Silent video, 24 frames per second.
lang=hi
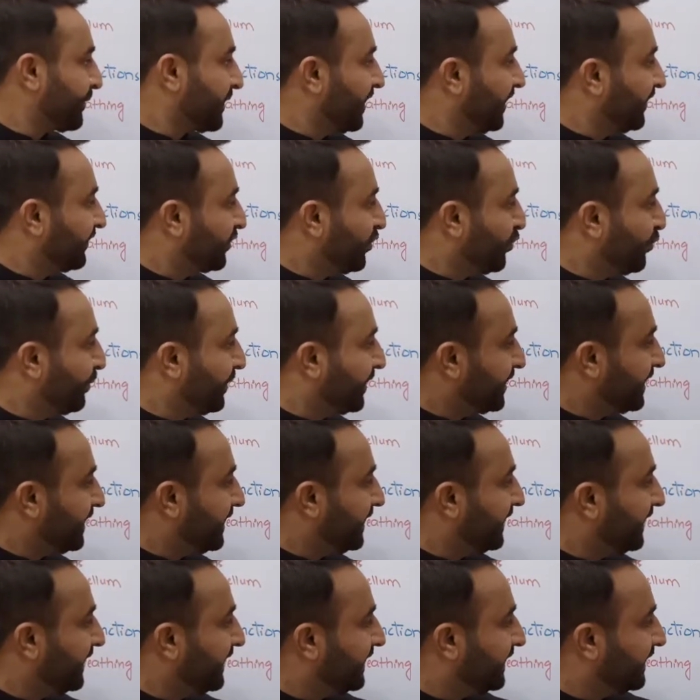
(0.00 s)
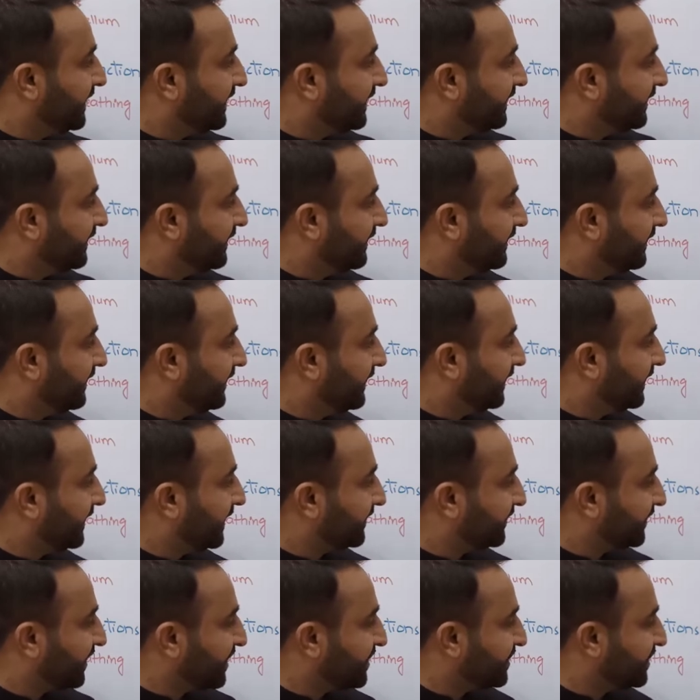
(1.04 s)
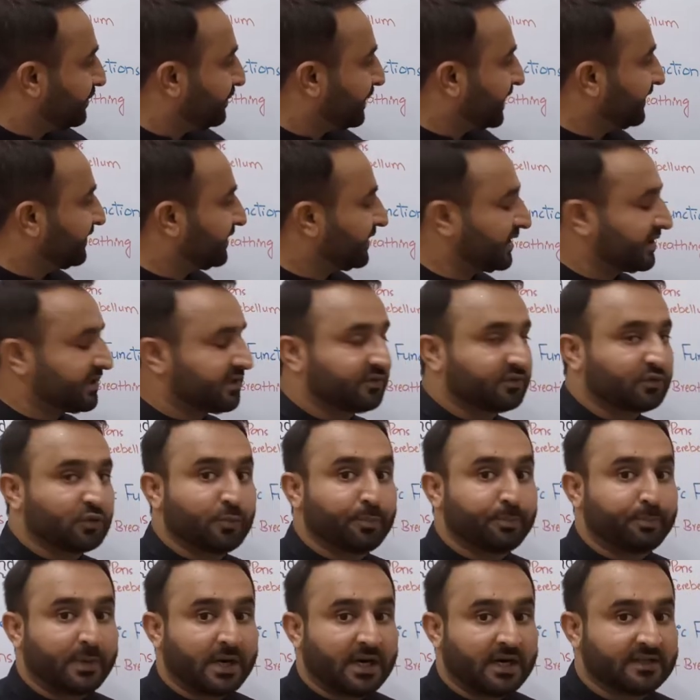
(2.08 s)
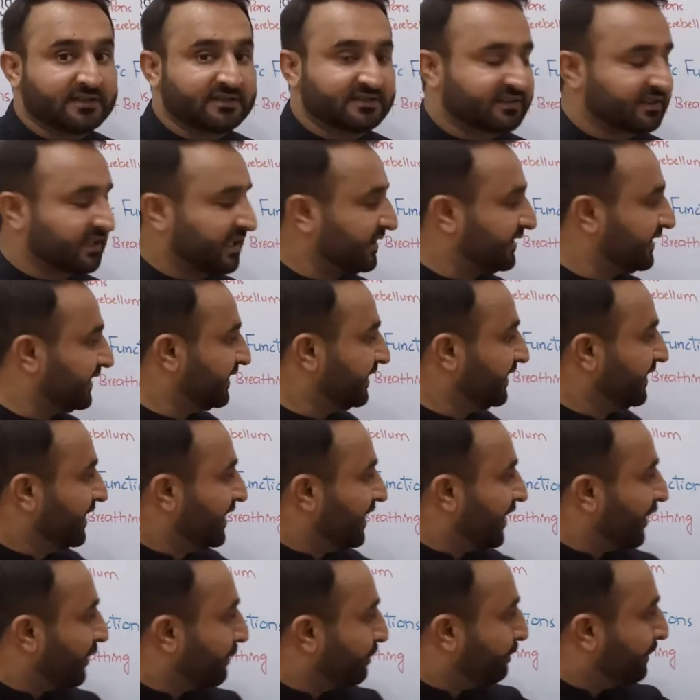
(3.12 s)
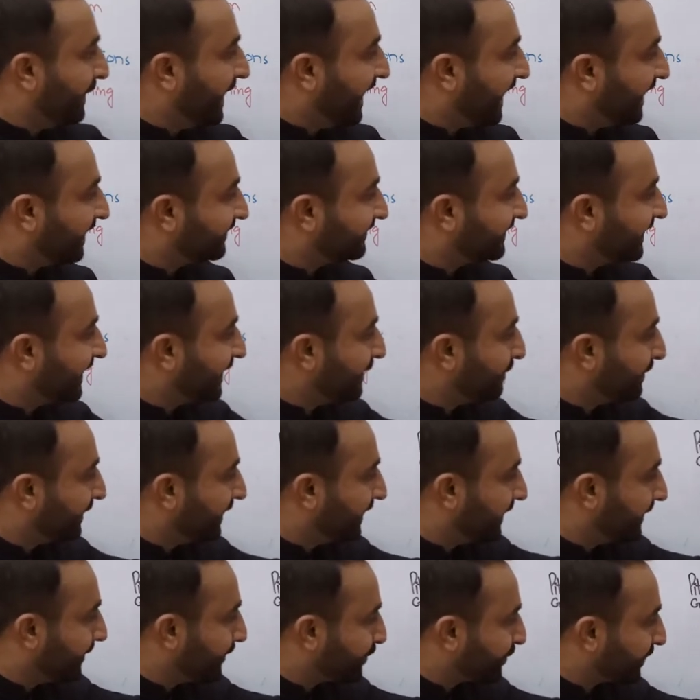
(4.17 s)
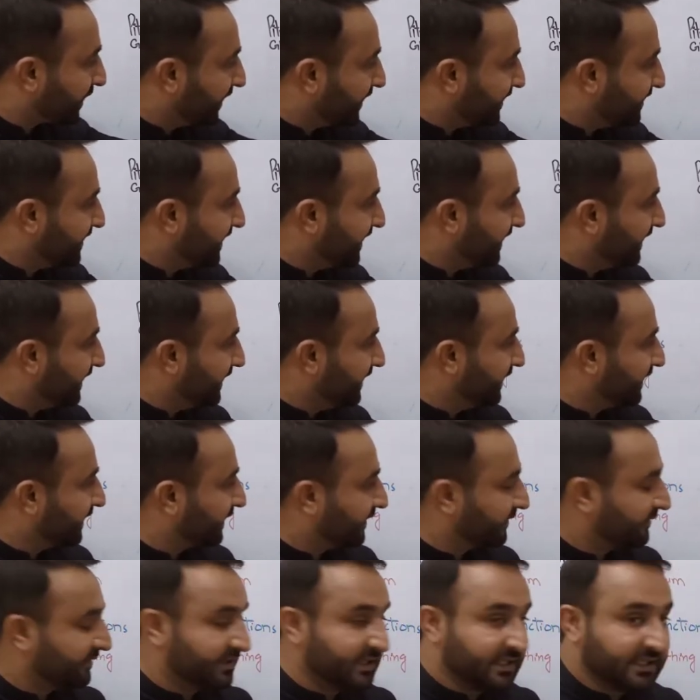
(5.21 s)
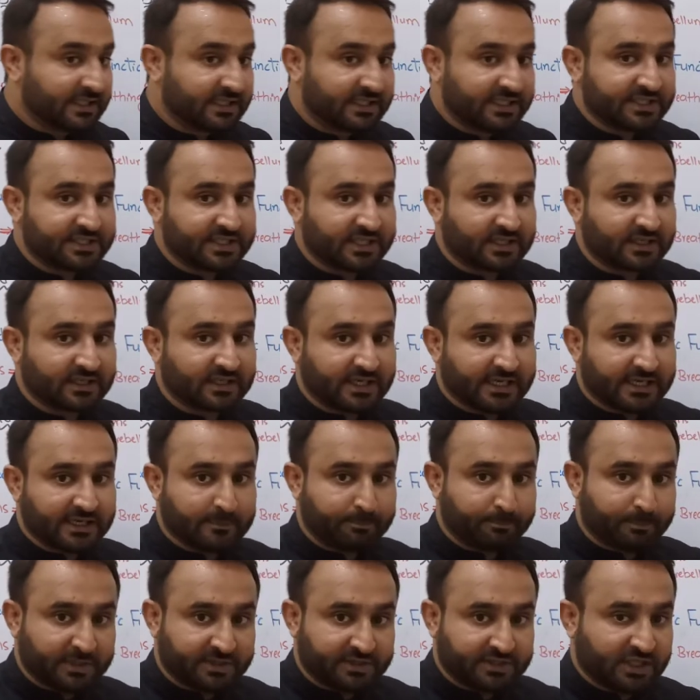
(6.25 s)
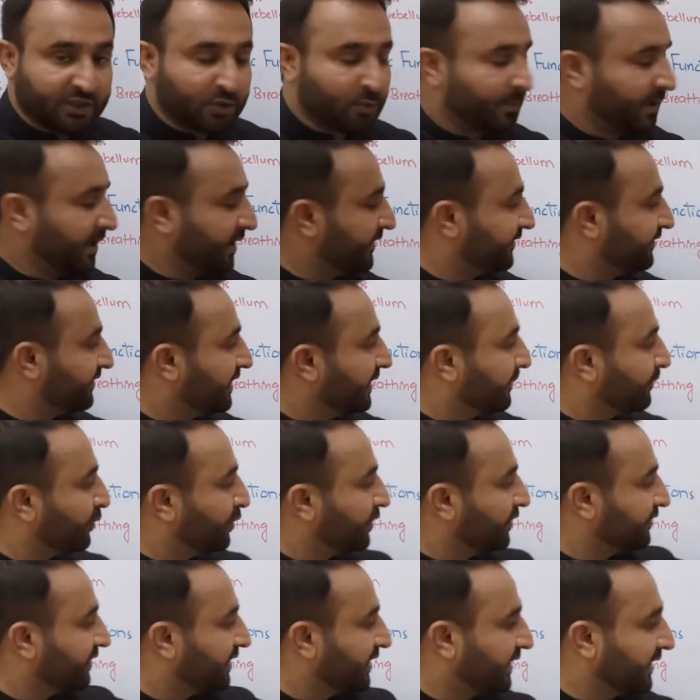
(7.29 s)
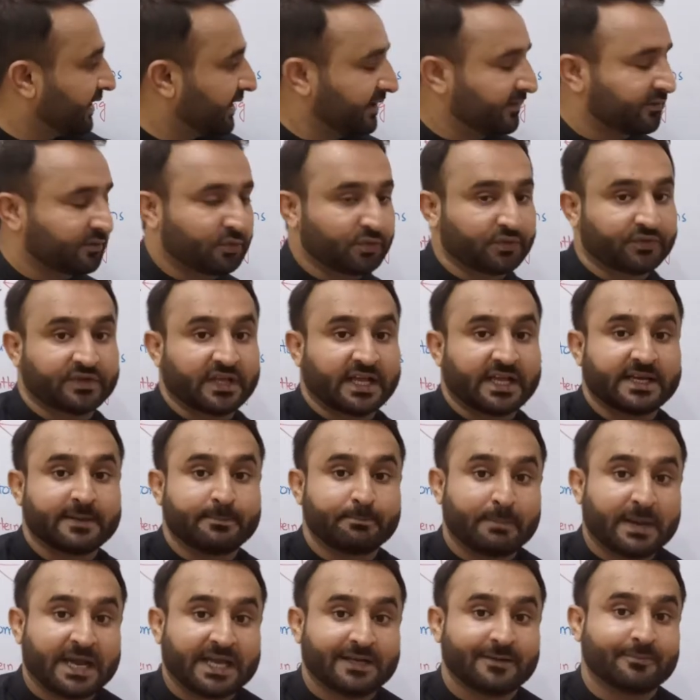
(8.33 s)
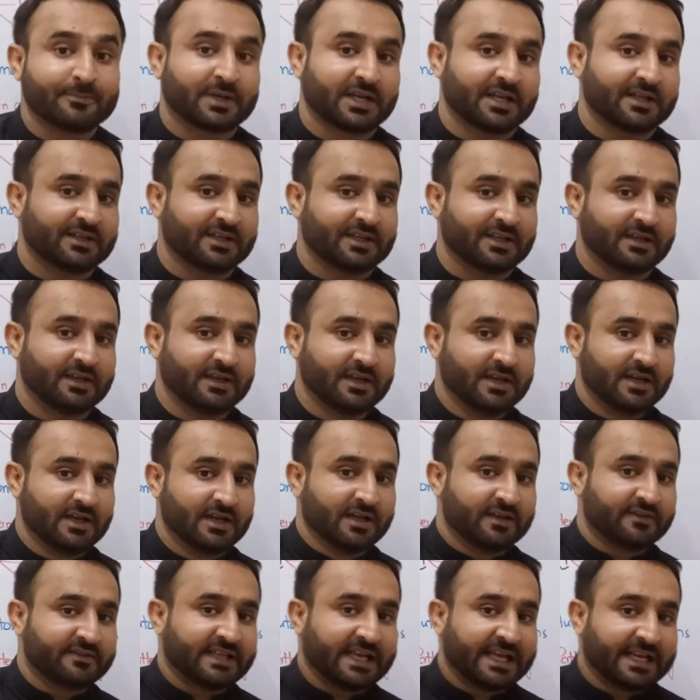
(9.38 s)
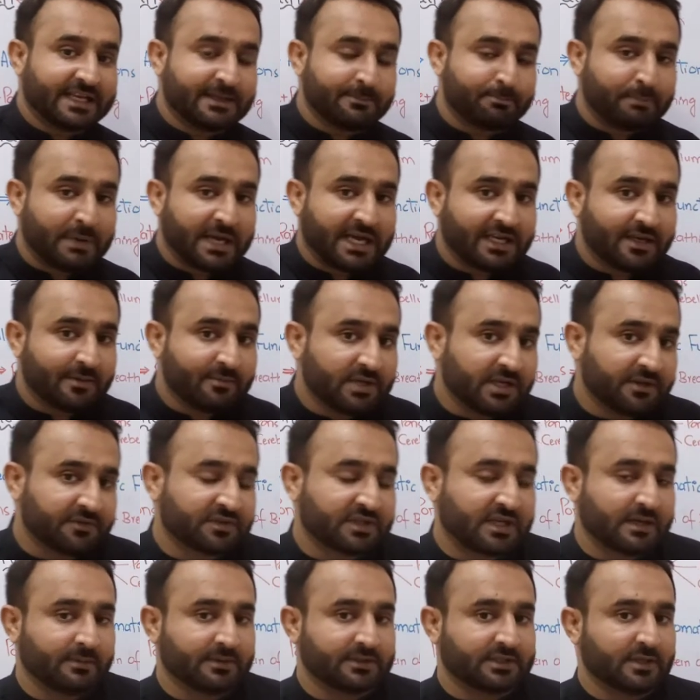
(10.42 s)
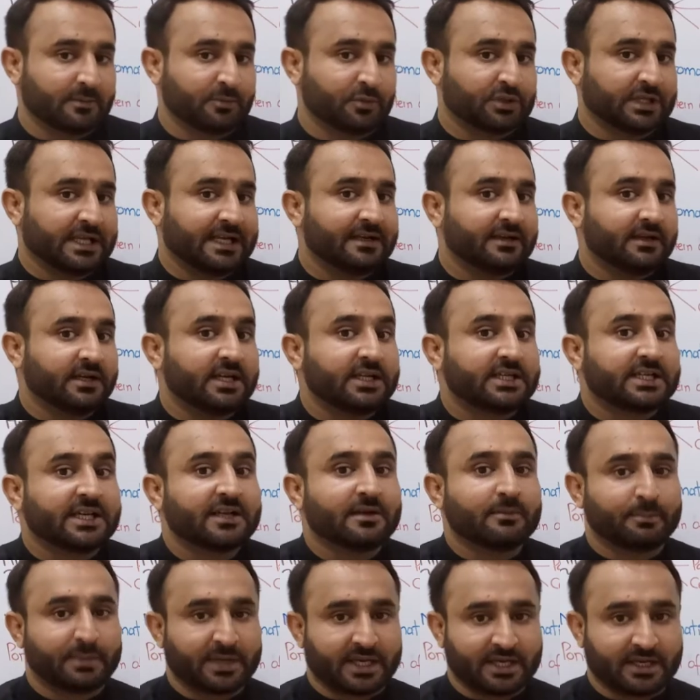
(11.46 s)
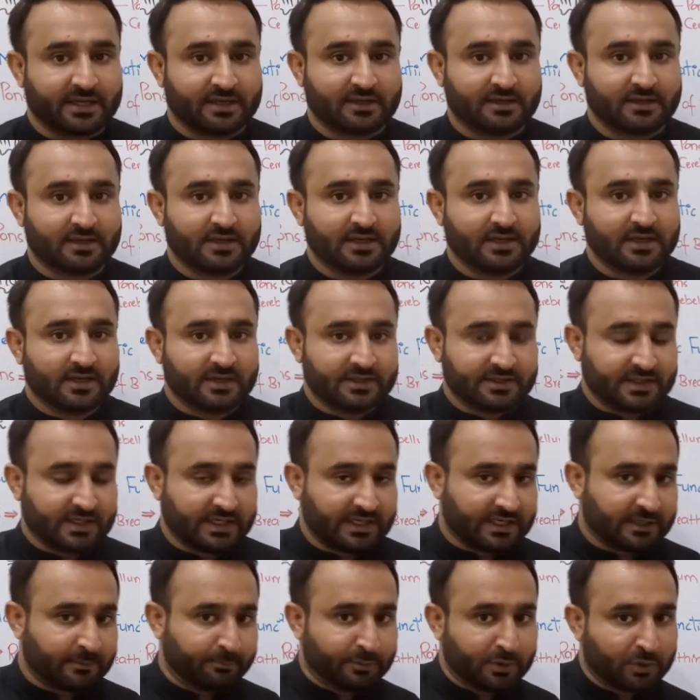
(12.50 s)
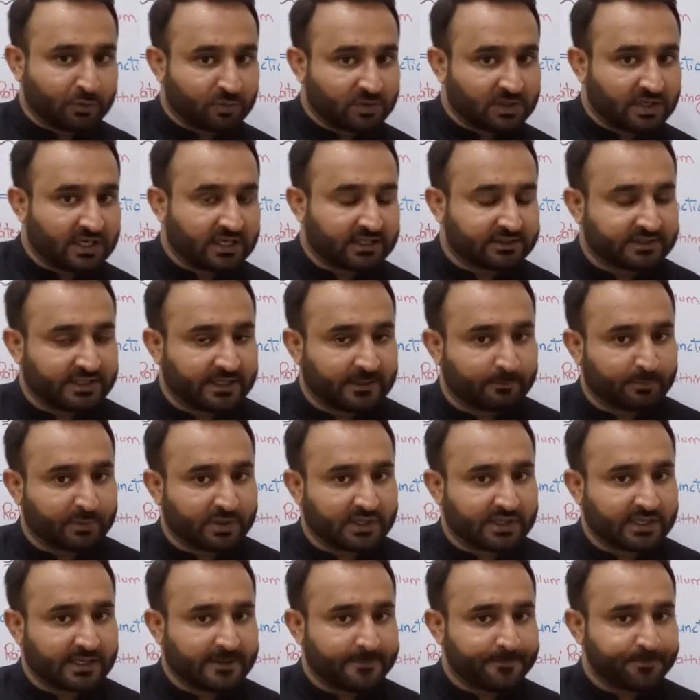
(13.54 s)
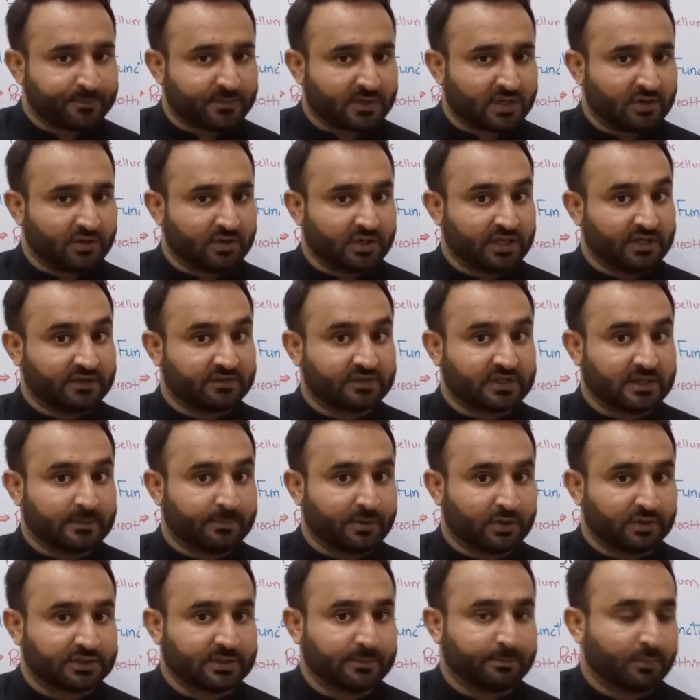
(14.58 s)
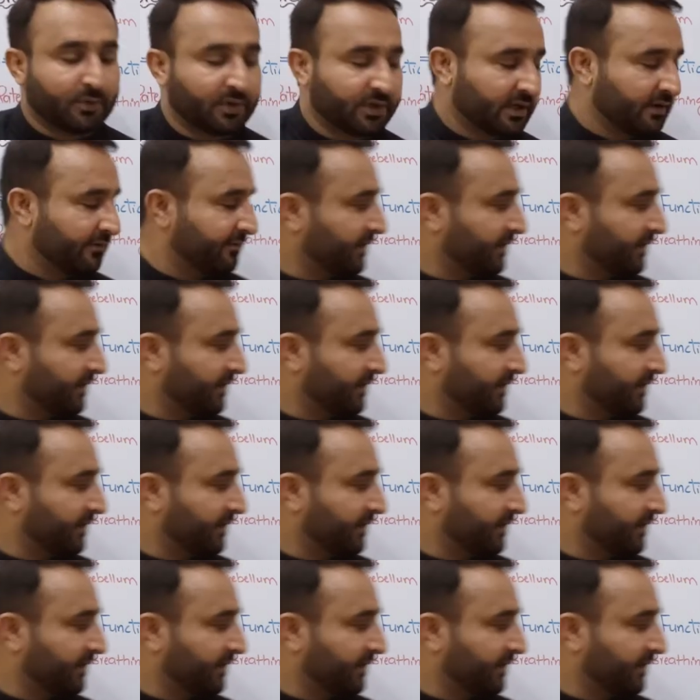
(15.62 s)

इसके ऊपर ये एक एक एक्सटेंशन प्रेजेंट है जिसको पान्स कहते हैं और बैक साइड पे ये एक दिल की शक्ल का एक पत्ता नुमा हिस्सा आपको नज़र आ रहा है इसको सैरी बैलम कहते हैं सैरी बैलम लफ्ज़ का मतलब होता है लिटल ब्रेन ये एक बिल्कुल अलग थलग पार्ट है और इसका बहुत इंपॉर्टेंट